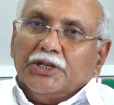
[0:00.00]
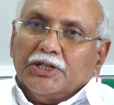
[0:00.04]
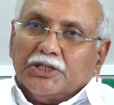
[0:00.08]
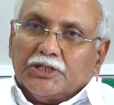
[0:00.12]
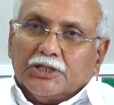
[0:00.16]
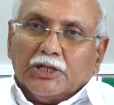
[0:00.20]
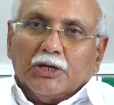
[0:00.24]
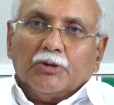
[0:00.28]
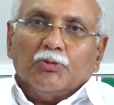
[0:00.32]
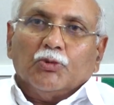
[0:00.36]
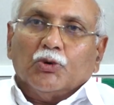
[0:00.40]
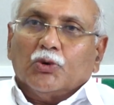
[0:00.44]

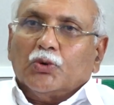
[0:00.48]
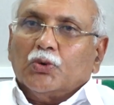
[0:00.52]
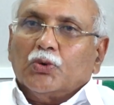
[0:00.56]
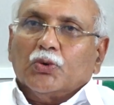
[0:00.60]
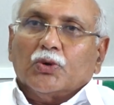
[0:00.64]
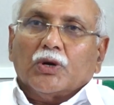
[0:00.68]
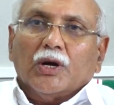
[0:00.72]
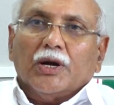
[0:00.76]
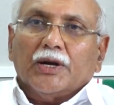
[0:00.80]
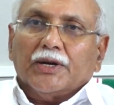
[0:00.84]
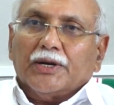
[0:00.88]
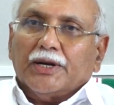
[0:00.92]
ఇద్దరు ముగ్గురు
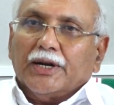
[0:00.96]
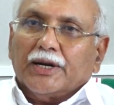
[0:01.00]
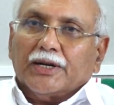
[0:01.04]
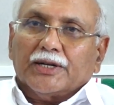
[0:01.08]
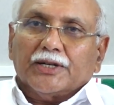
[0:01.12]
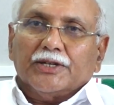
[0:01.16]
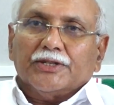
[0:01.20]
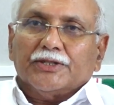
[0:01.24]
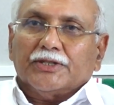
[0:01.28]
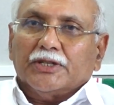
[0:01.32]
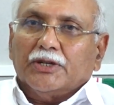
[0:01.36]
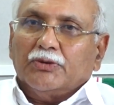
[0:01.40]

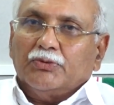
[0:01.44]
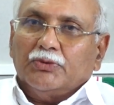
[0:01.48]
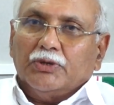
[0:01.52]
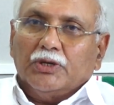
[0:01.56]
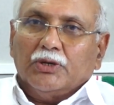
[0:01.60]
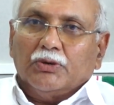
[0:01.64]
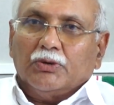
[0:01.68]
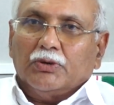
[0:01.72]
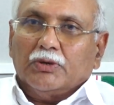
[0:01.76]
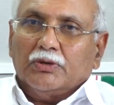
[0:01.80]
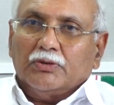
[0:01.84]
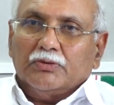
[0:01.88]
కాంట్రాక్టర్సే
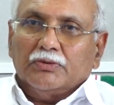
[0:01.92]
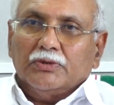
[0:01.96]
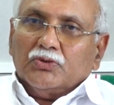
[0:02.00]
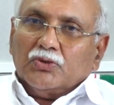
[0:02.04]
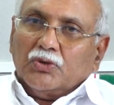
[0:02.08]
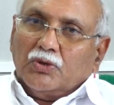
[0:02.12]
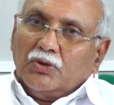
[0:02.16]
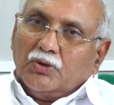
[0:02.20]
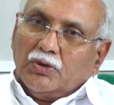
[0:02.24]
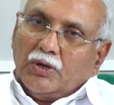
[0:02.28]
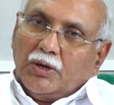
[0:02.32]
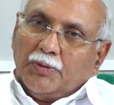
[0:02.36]
ఉండేవారు సో